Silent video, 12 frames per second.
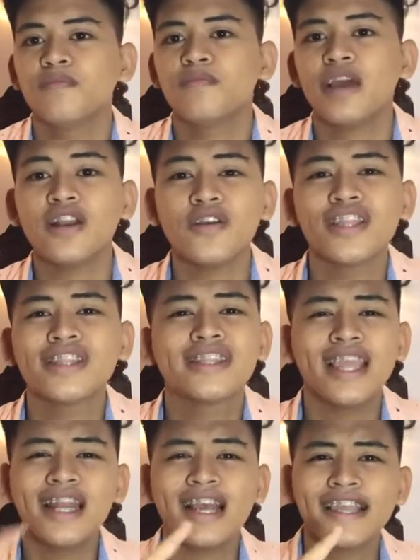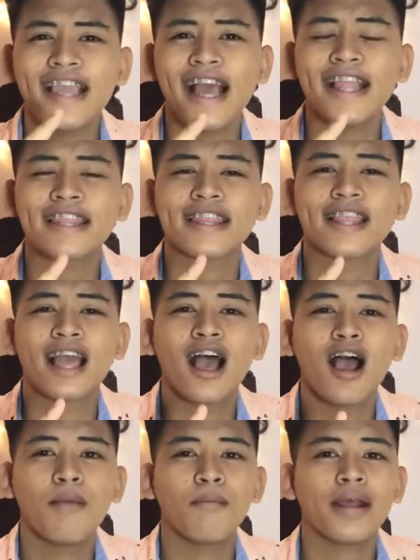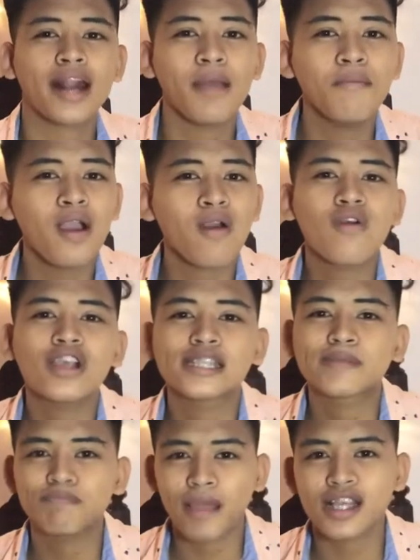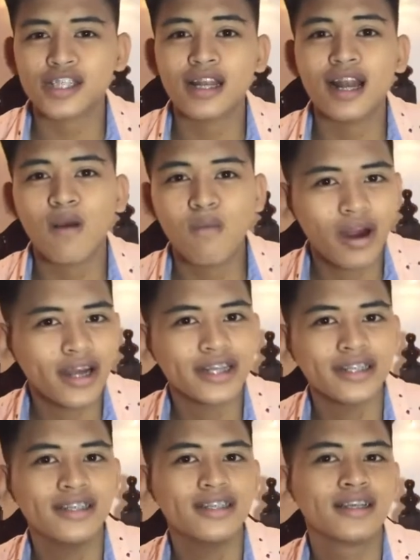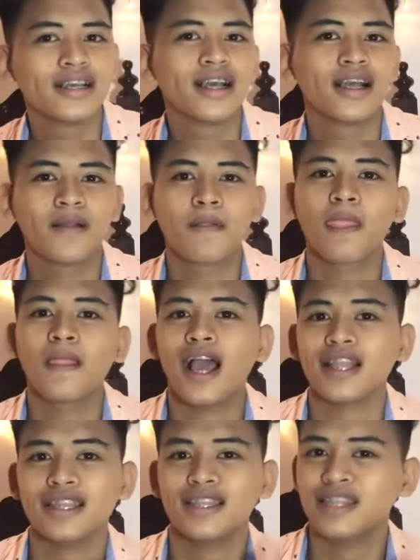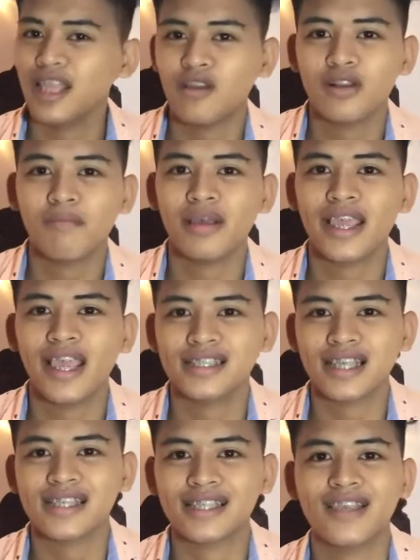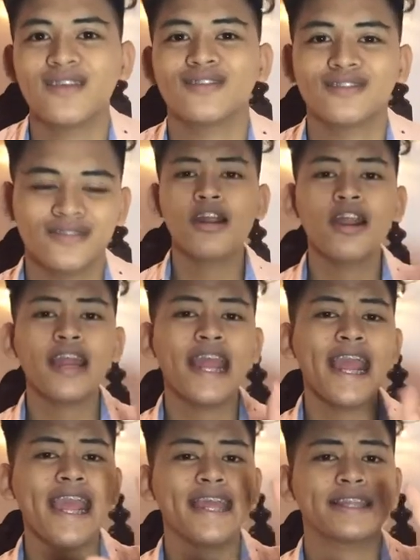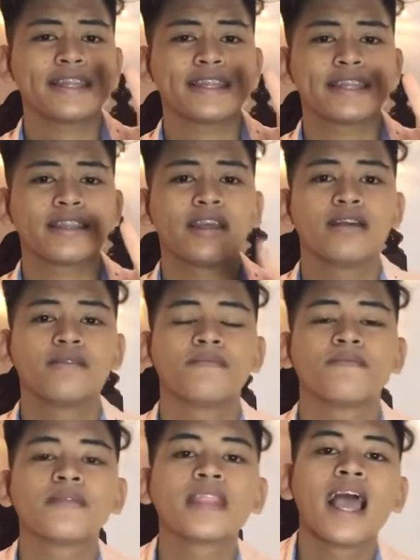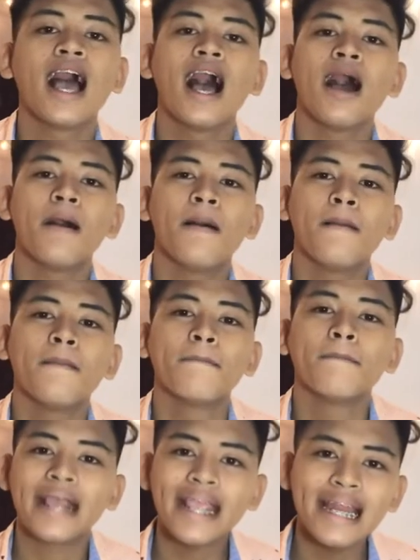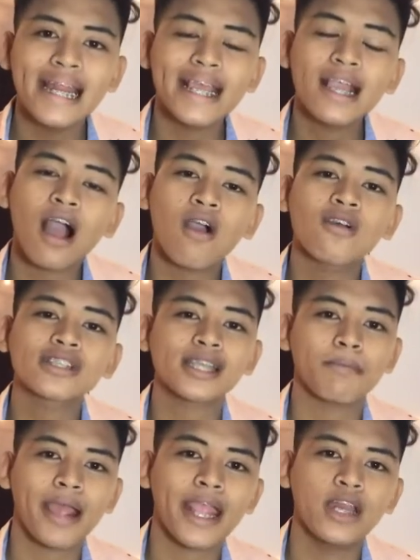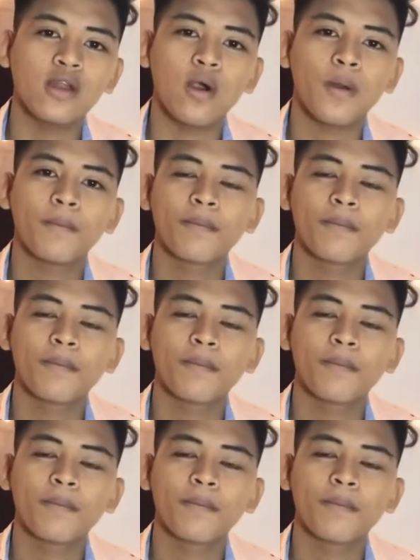Pero hindi lang yan. Marami akong special award. At hindi ko na may isa-isa yun. Number 8. Mahilig ako sa Milo.